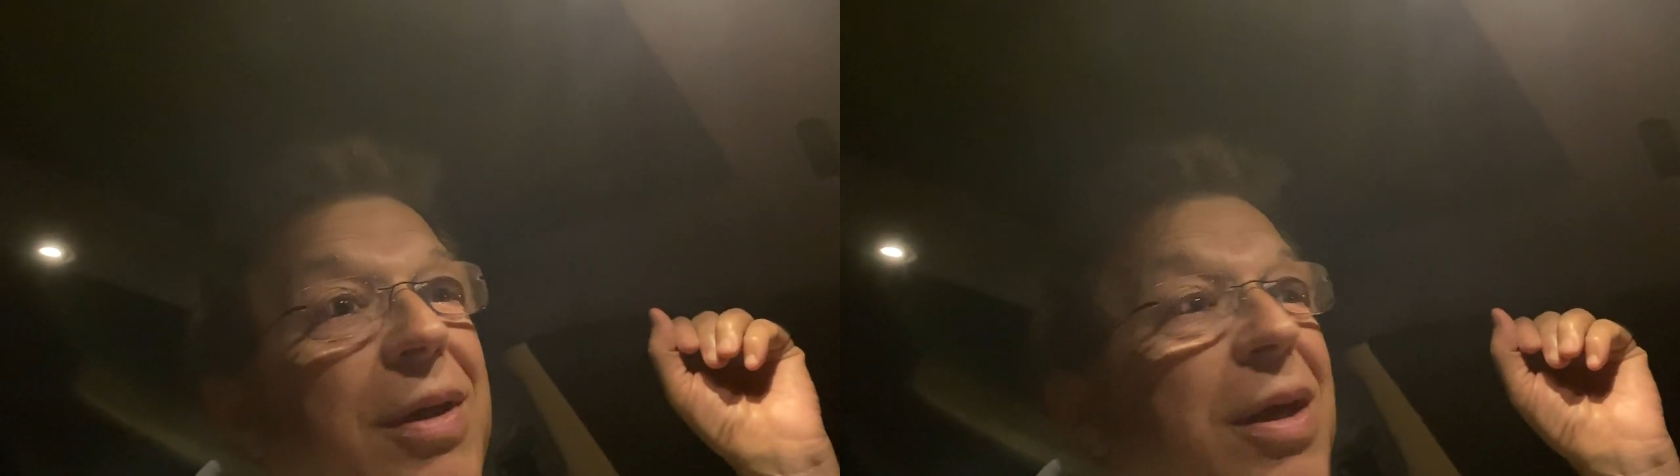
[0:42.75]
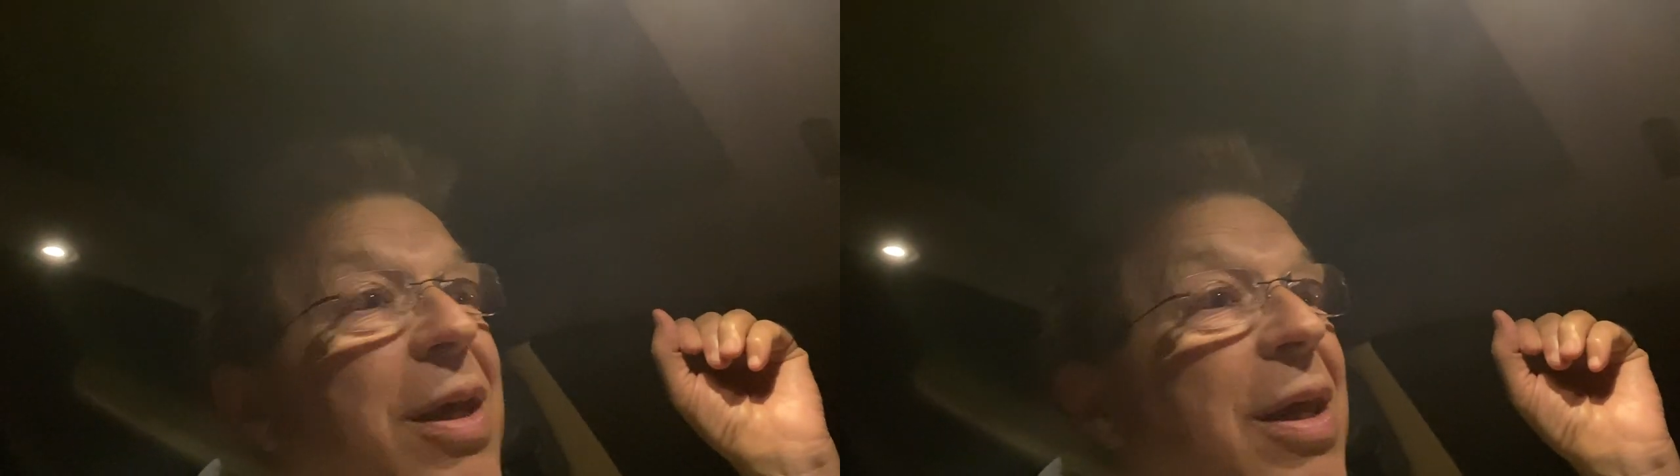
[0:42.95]

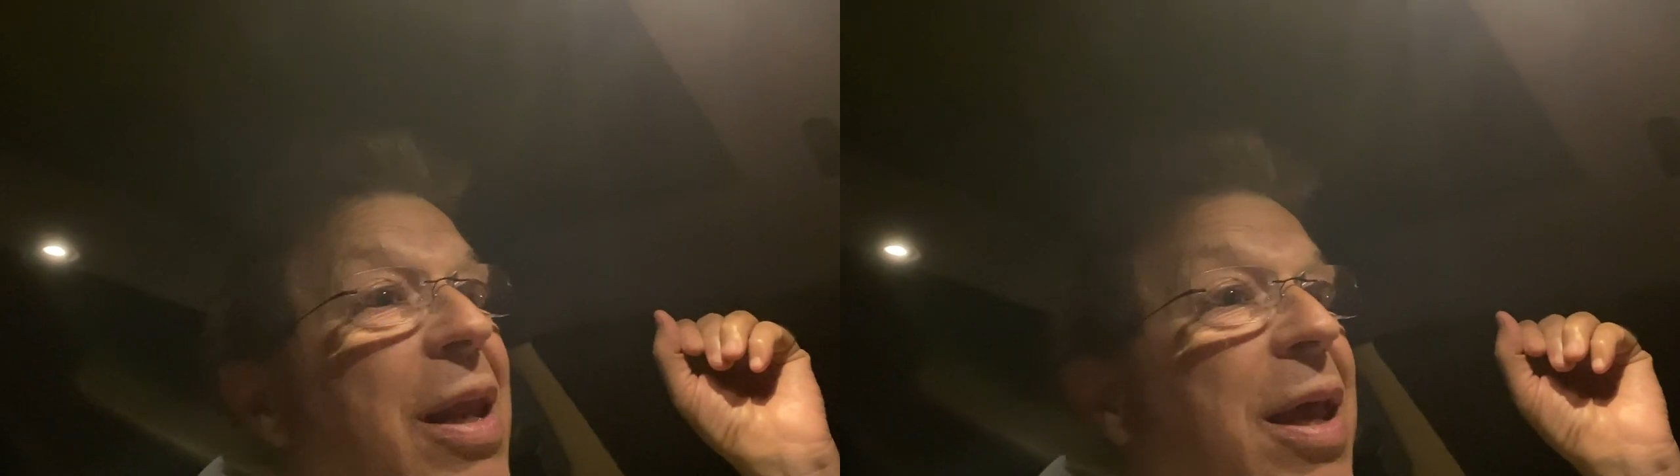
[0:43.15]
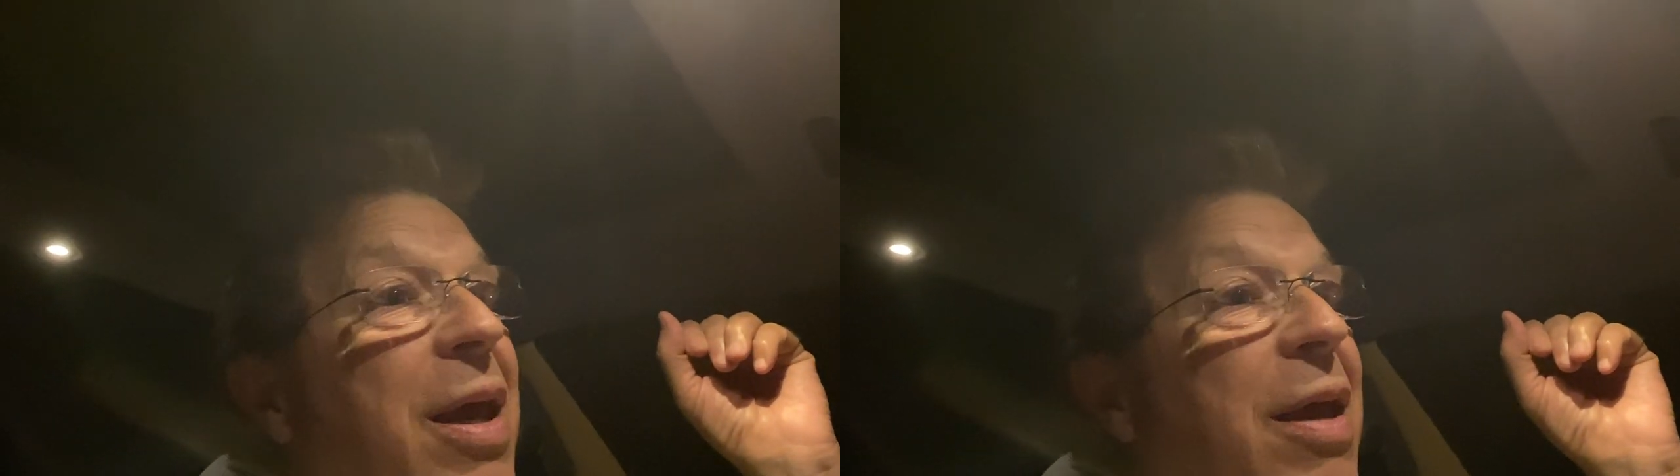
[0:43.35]
et
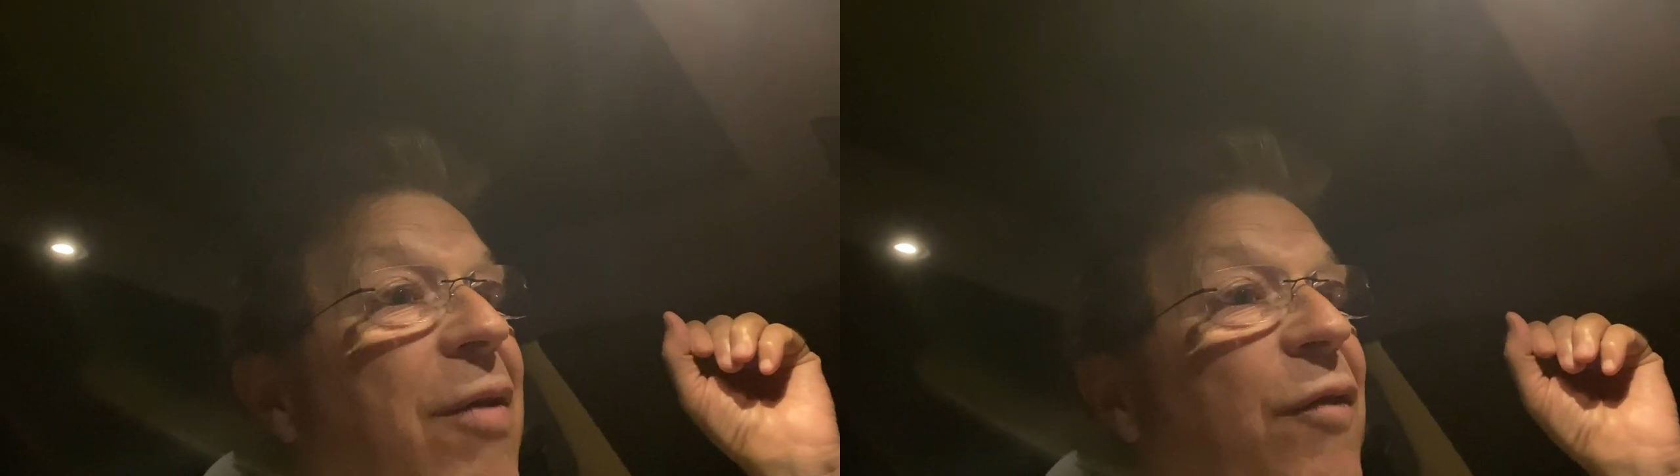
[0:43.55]
il est